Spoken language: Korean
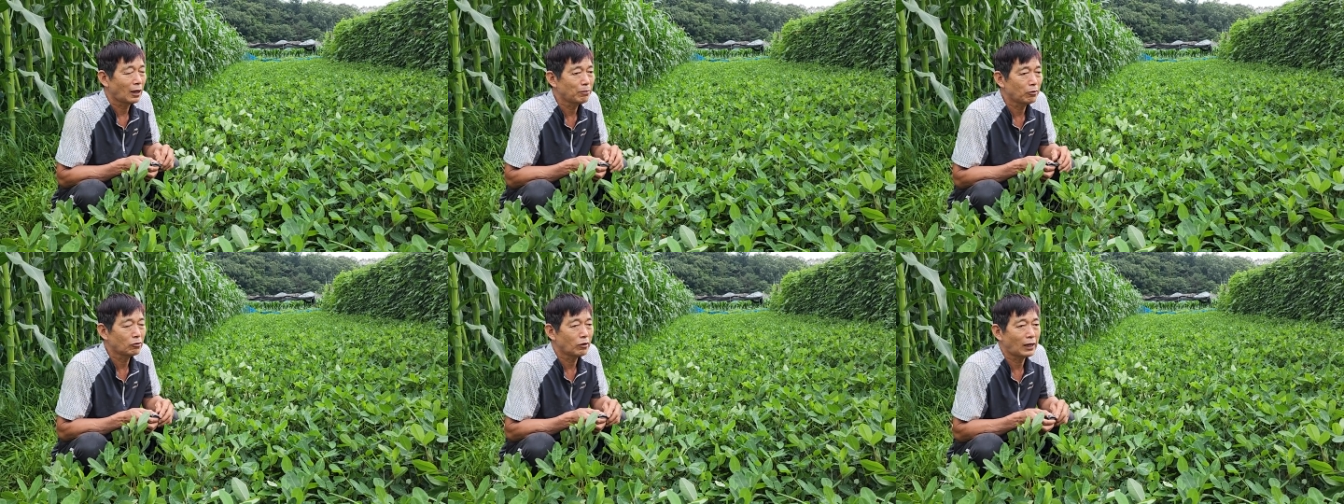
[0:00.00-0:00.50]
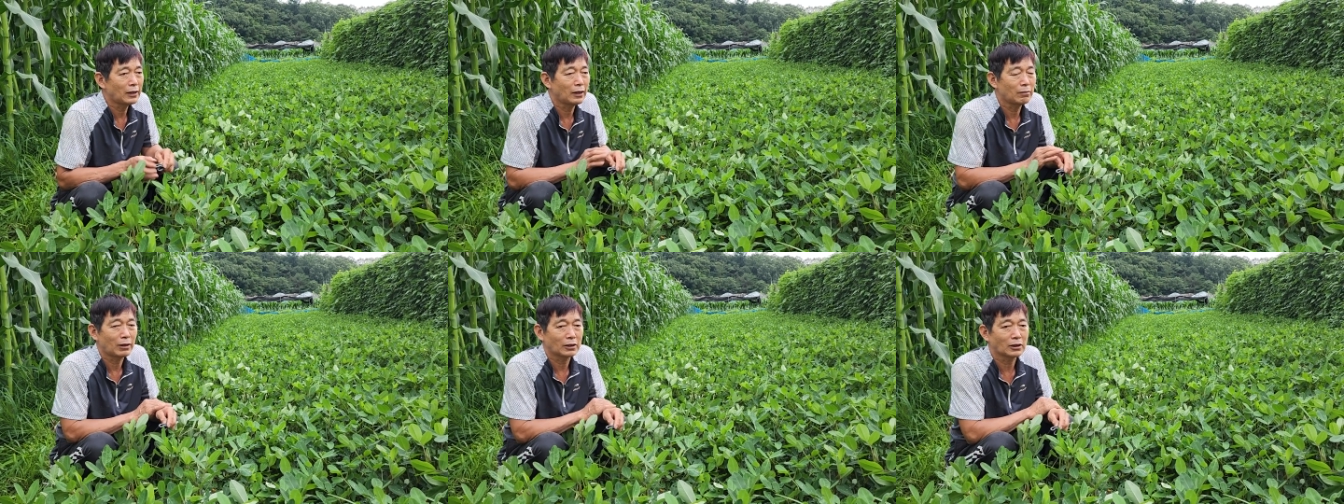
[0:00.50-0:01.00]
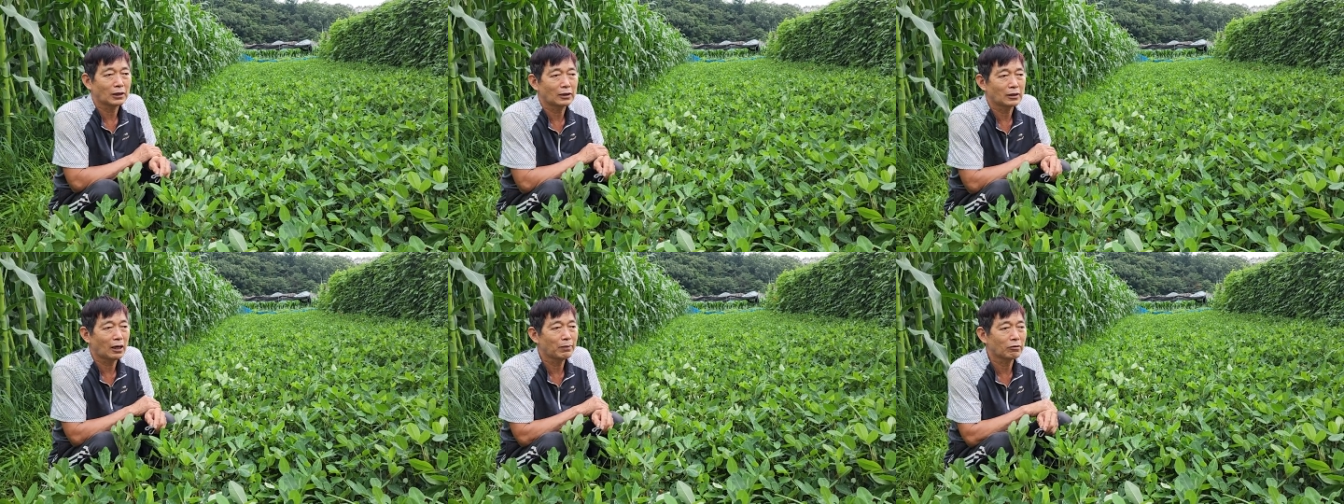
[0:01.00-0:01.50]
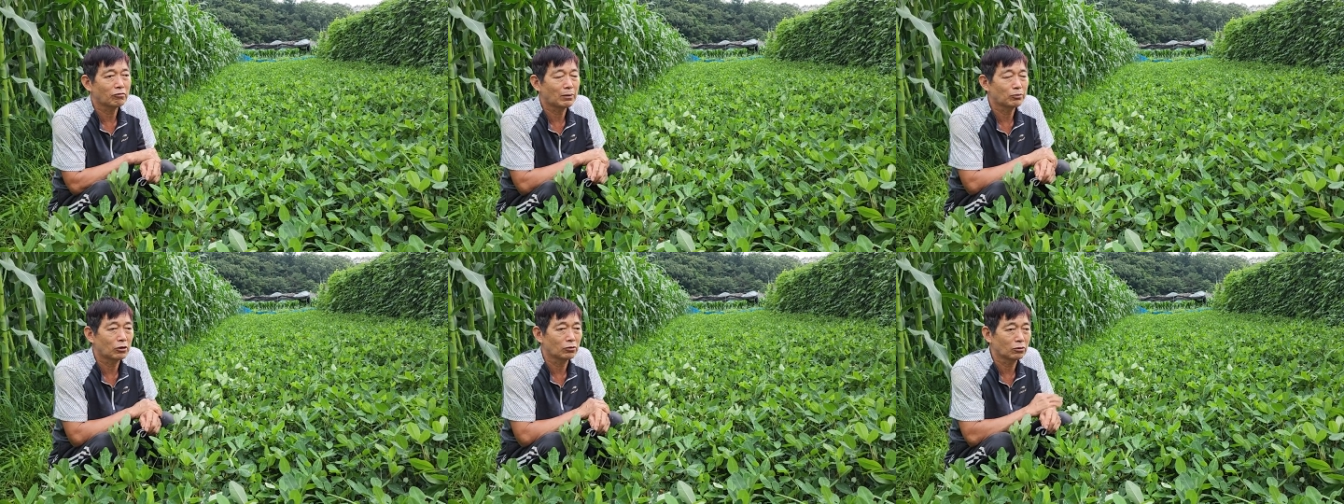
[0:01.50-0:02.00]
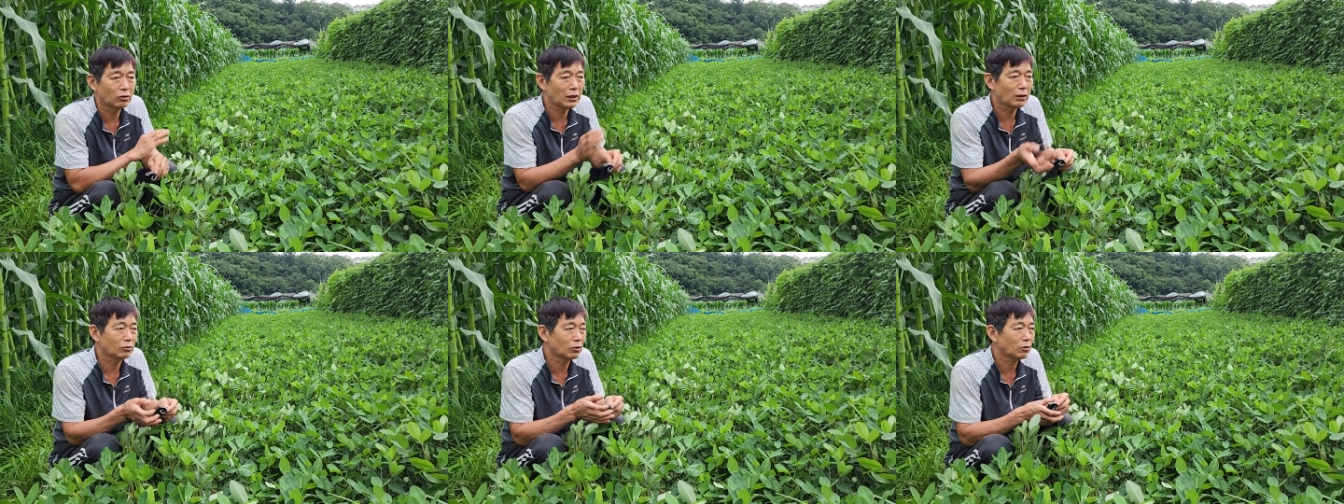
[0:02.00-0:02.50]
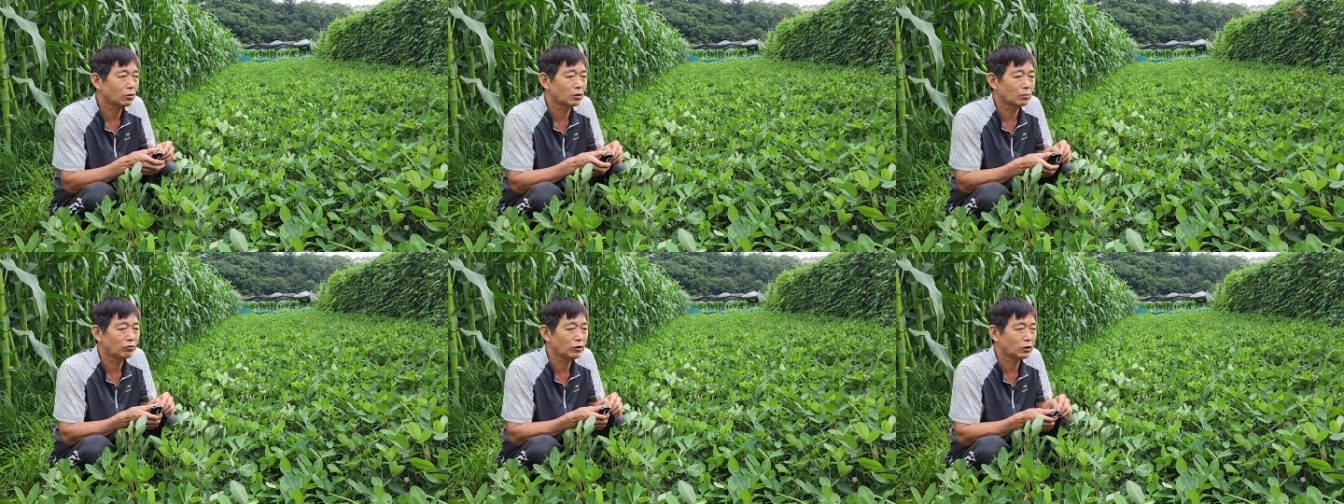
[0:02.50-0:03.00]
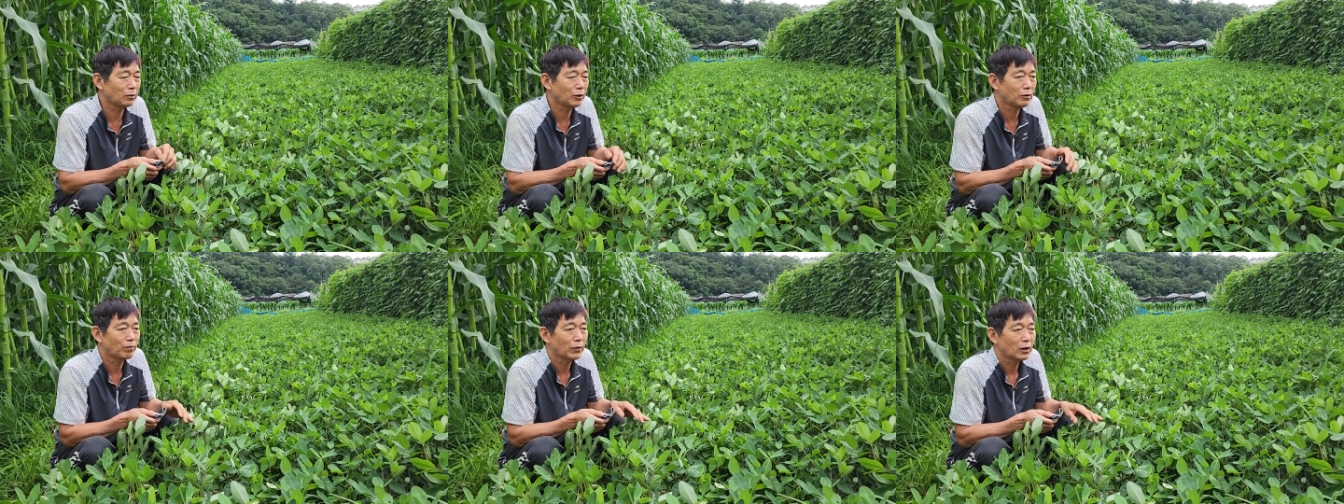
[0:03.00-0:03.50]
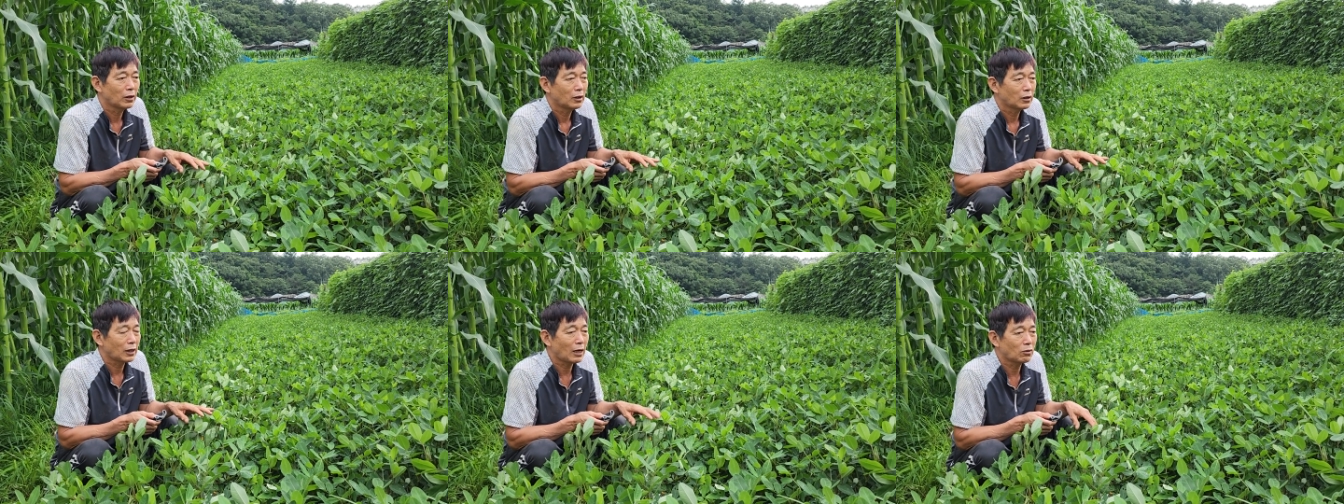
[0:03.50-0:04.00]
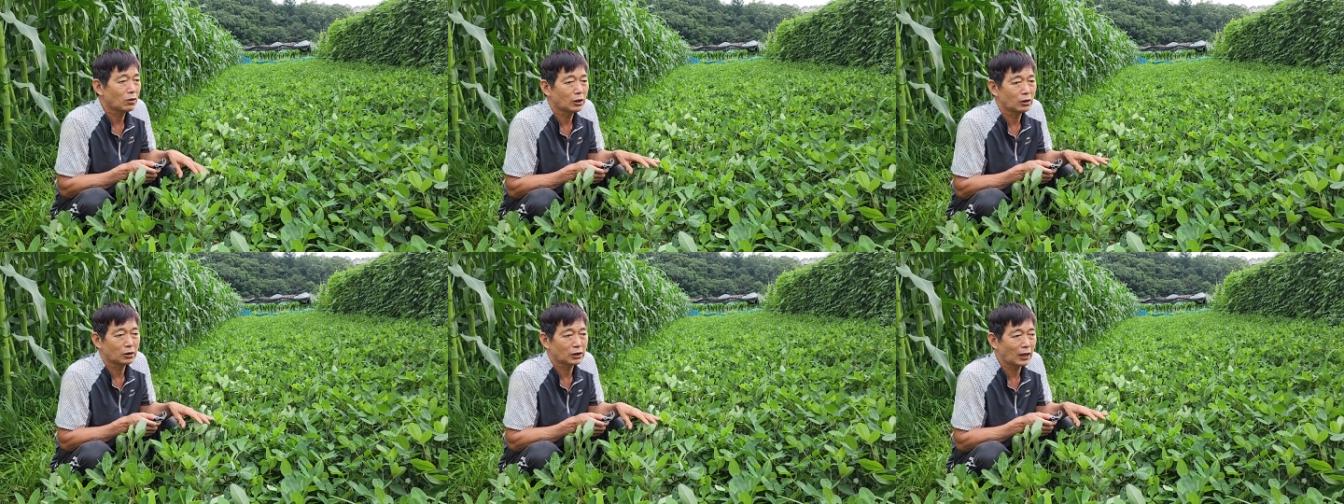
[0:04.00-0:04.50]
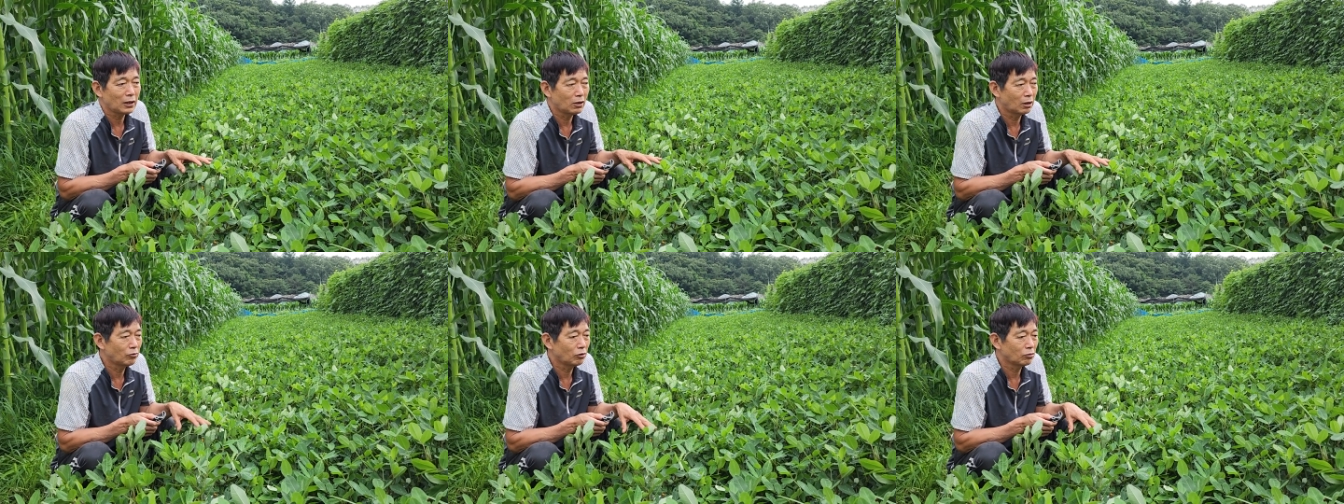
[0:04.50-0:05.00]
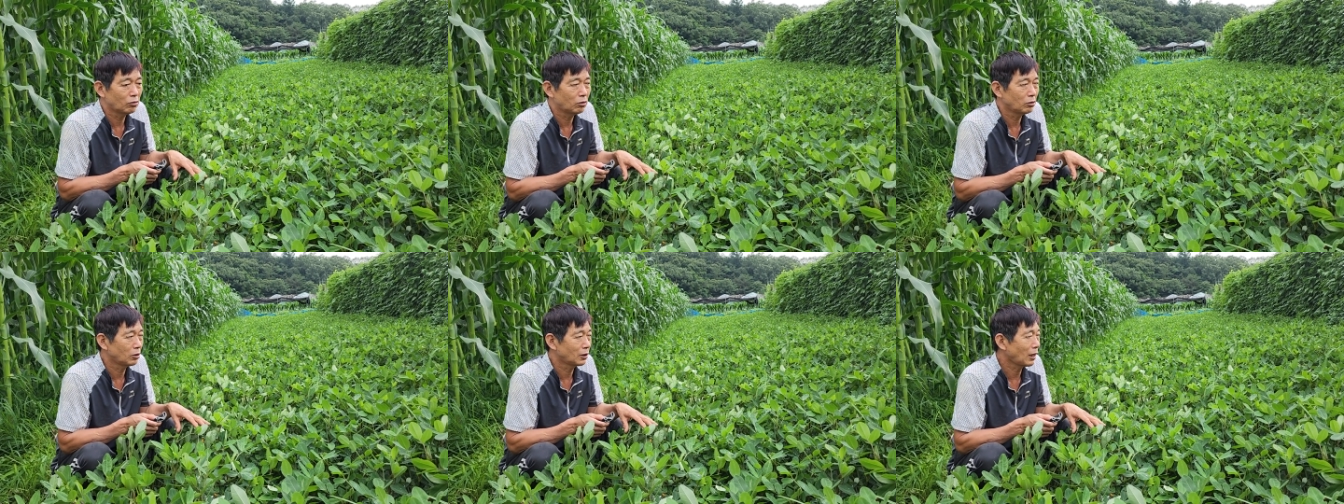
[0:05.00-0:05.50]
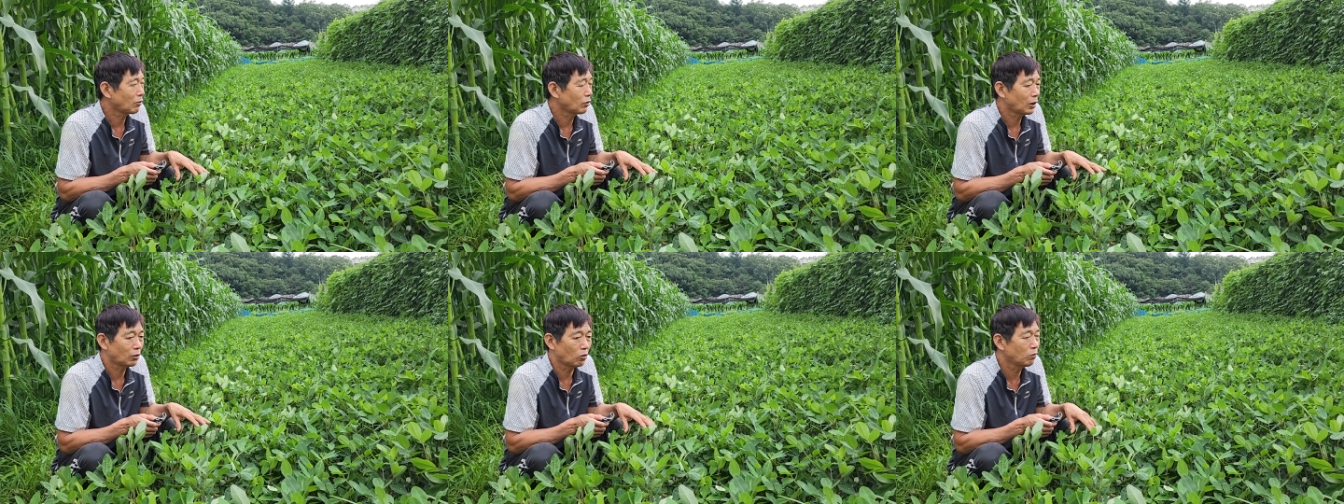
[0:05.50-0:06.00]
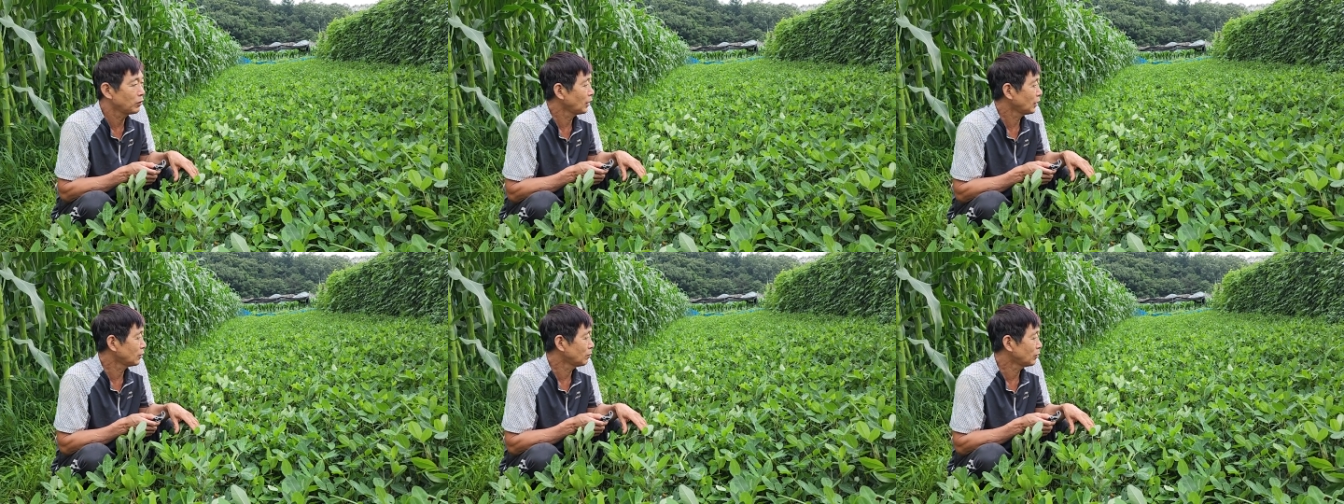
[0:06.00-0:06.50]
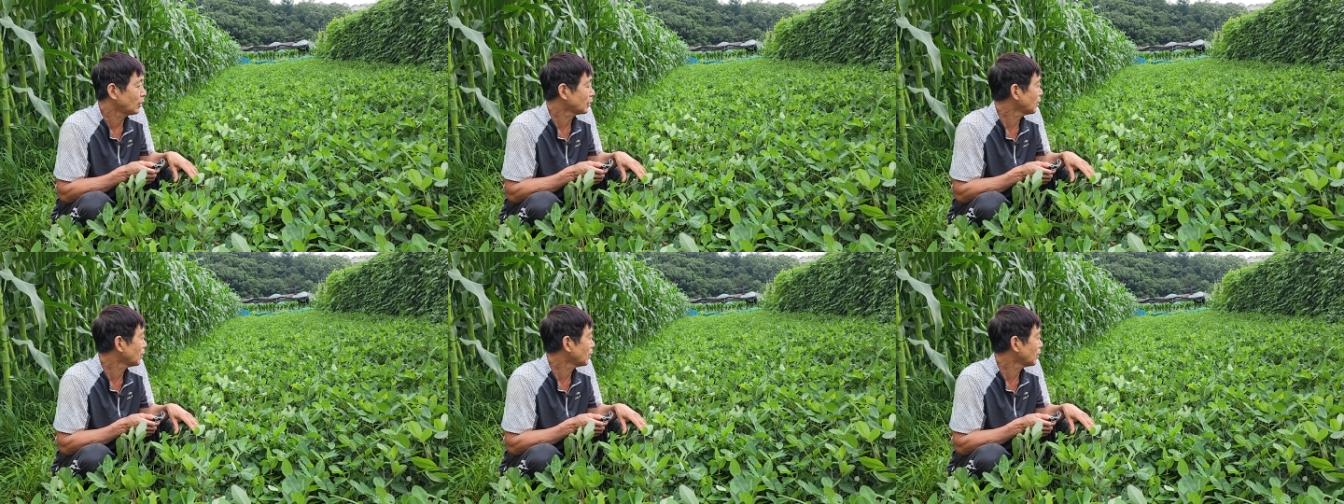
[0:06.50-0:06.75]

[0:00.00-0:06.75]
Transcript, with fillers: 한 번도 안낸 맛은 한 400g 정도 흙하고 섞어서 뿌리시면 땅콩이 더 잘 여물고 이제 땅콩에 도움이 되겠습니다.